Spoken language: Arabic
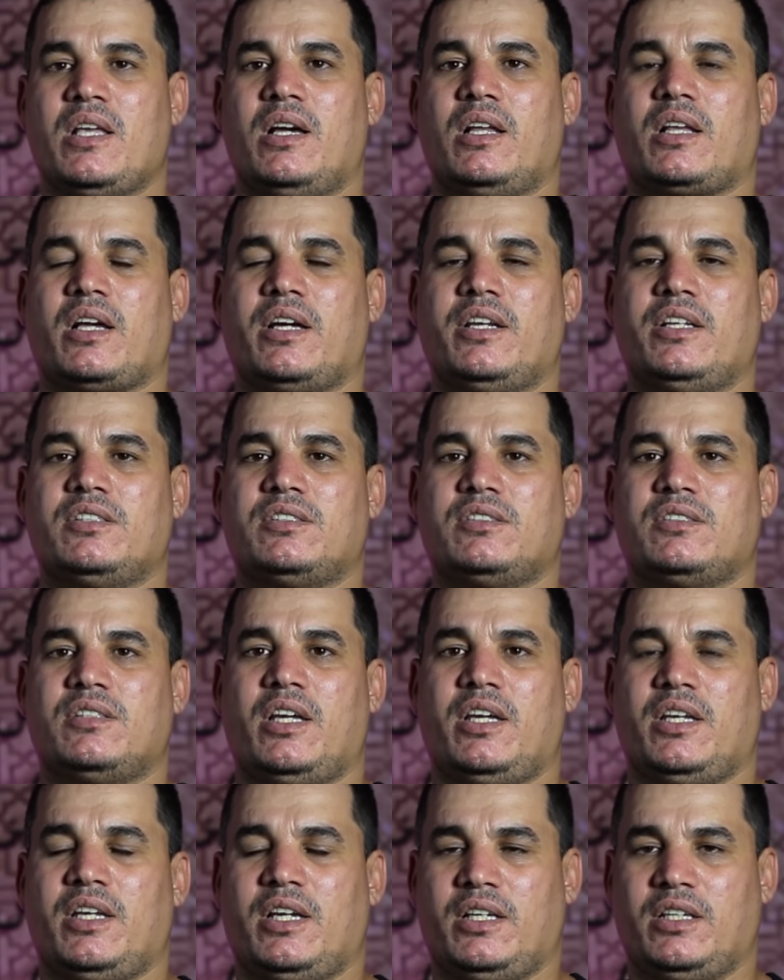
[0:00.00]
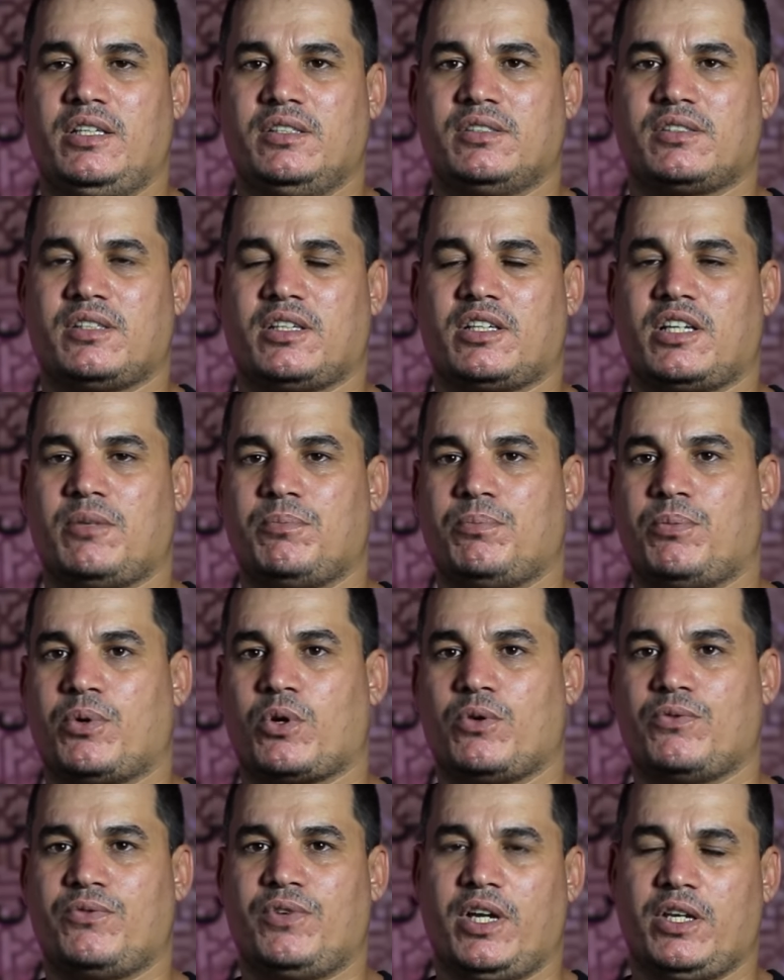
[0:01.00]
القناه تاعي على الانستغرام
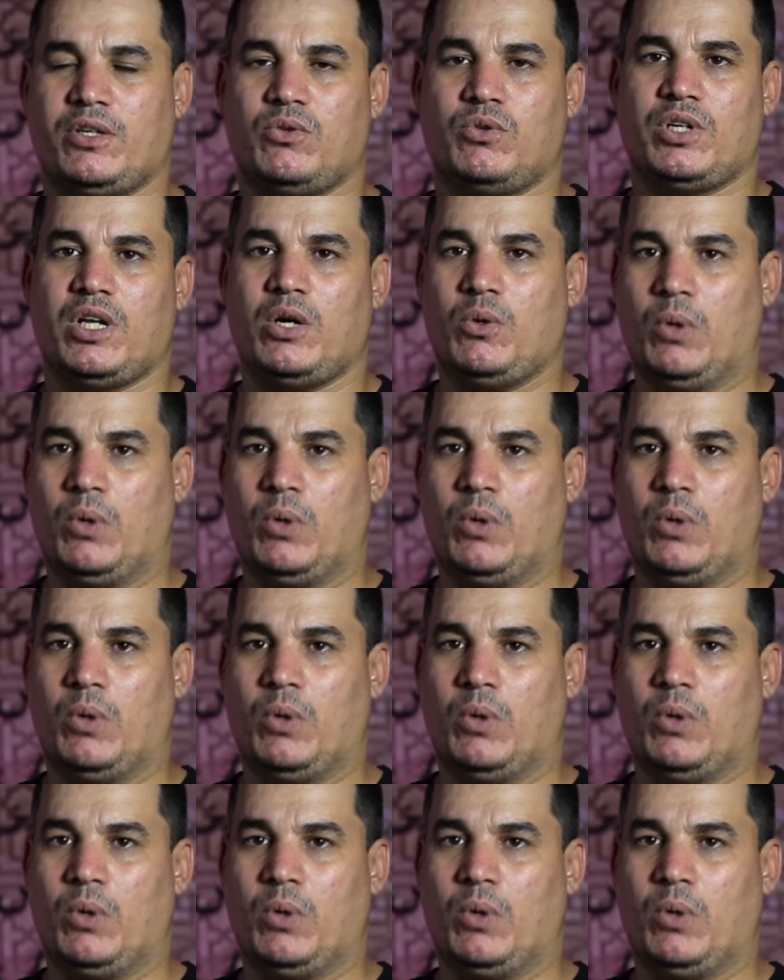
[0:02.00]
بروف حيكون